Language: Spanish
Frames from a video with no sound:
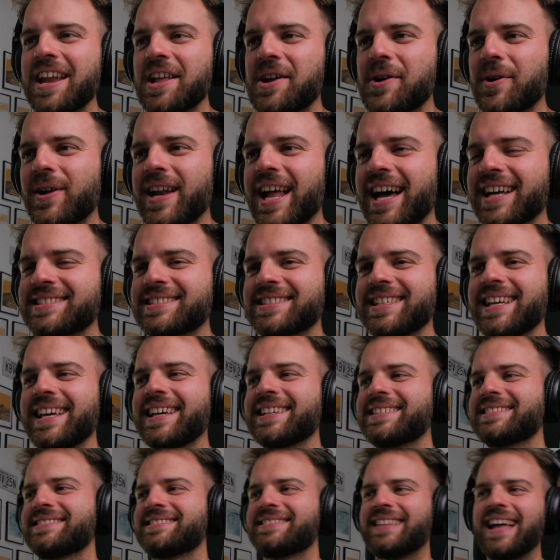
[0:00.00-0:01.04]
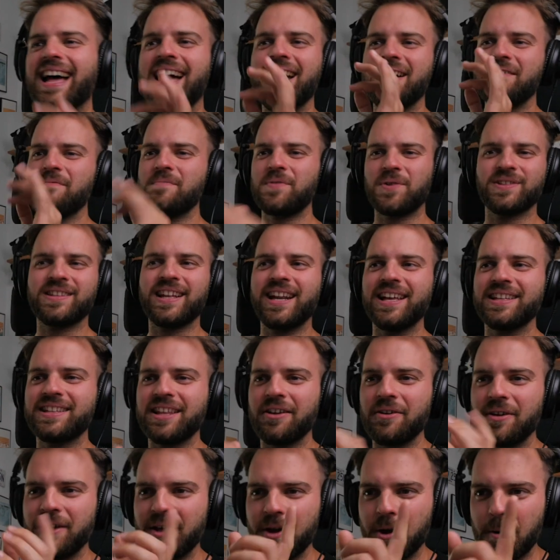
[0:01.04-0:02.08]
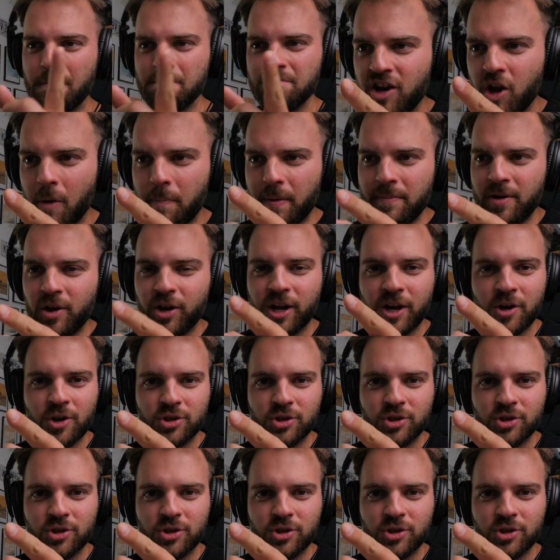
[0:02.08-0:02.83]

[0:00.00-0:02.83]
Nicolás, está brutal este video. Lo primero que